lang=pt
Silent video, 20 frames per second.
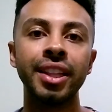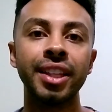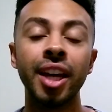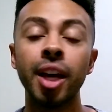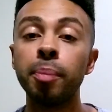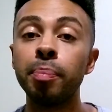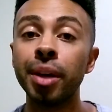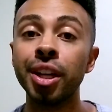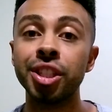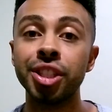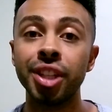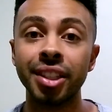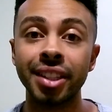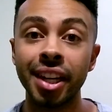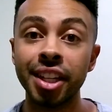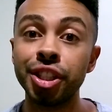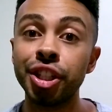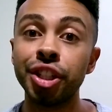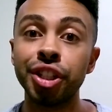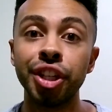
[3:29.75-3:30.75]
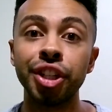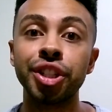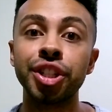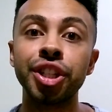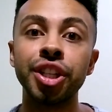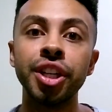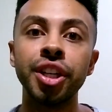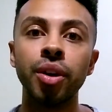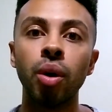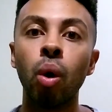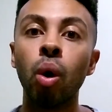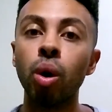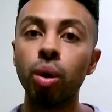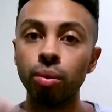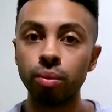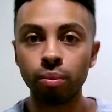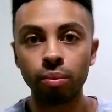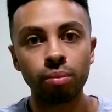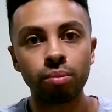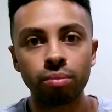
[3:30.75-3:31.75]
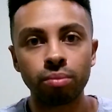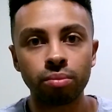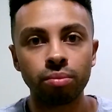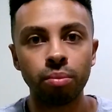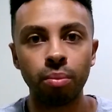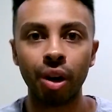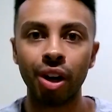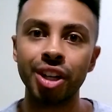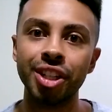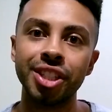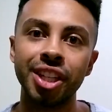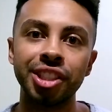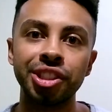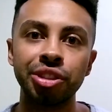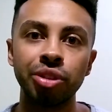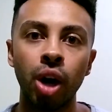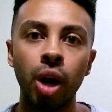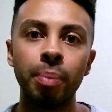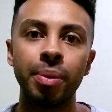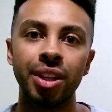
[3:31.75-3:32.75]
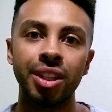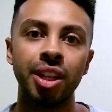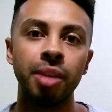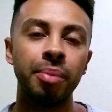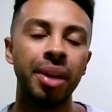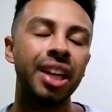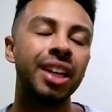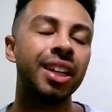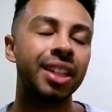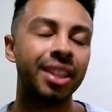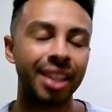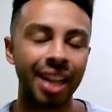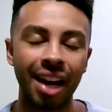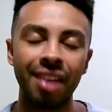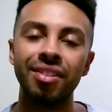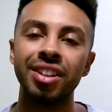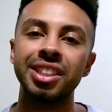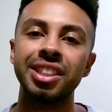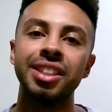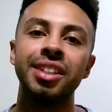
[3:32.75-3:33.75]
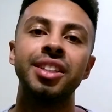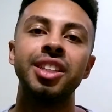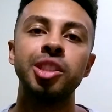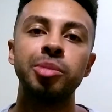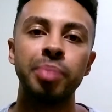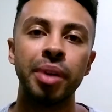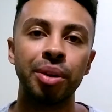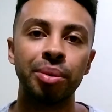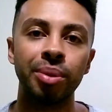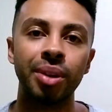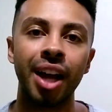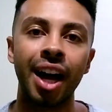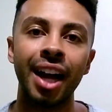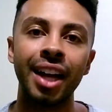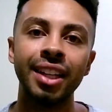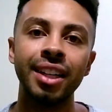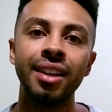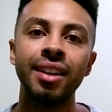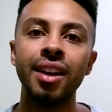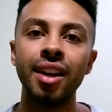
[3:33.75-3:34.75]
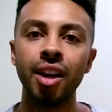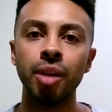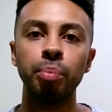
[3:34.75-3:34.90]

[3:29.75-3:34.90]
De repente até Tititi ou Morde a Sopra também, que estava sendo especulada,